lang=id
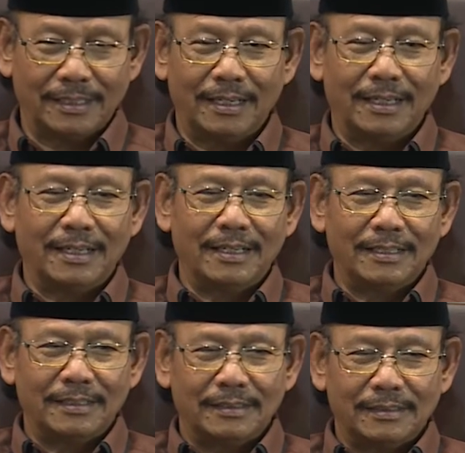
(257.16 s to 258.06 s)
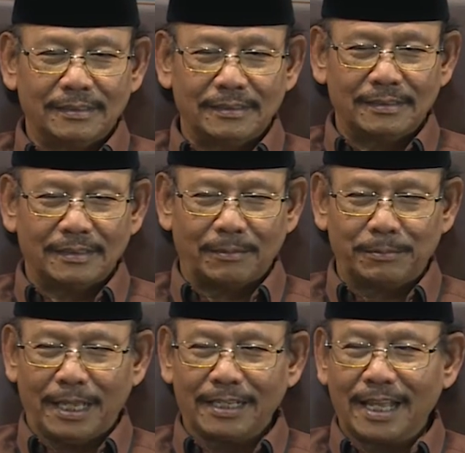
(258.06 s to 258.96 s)
Nah,
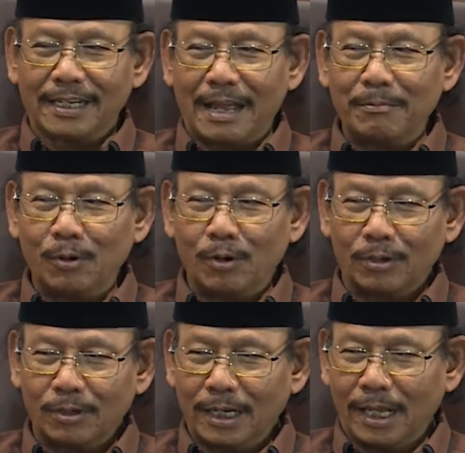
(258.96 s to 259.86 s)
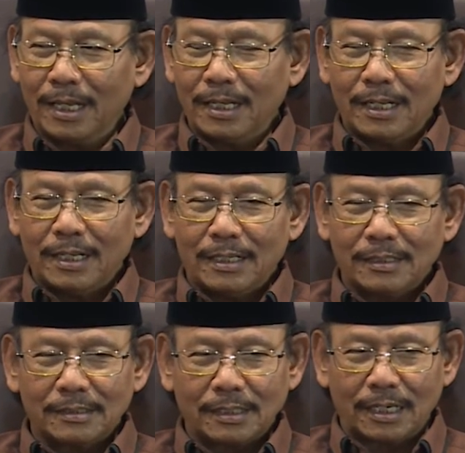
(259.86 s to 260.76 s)
biar gak rampung. Kau
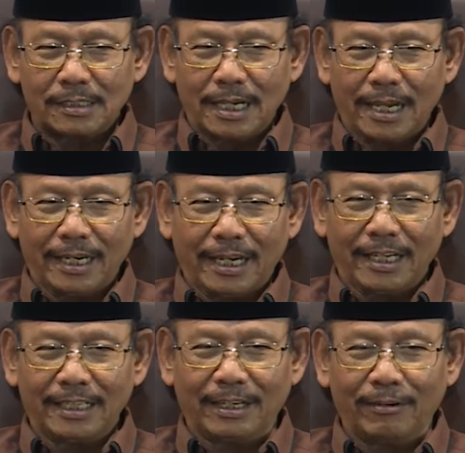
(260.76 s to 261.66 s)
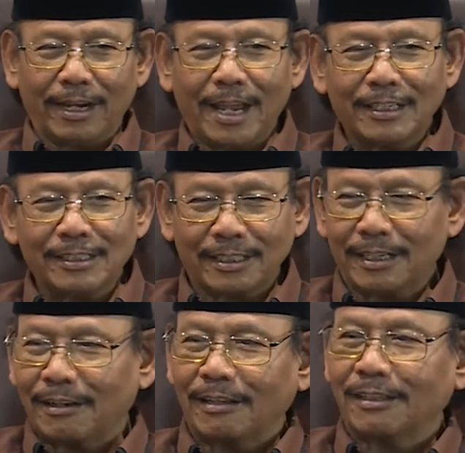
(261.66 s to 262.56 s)
selesai carry dewe kan
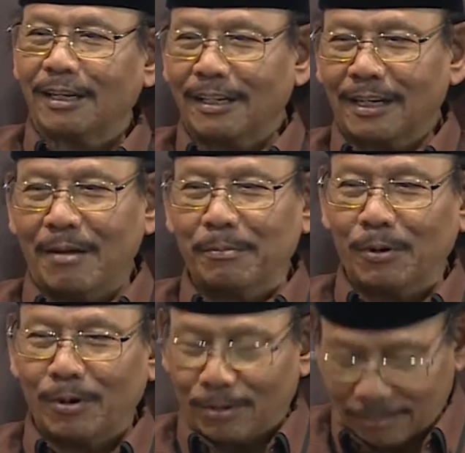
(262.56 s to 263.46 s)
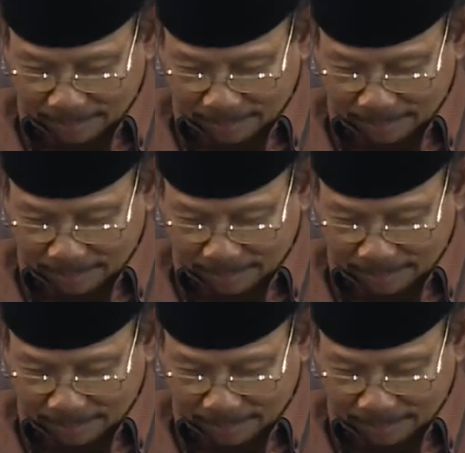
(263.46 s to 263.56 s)
izin kancane rampung.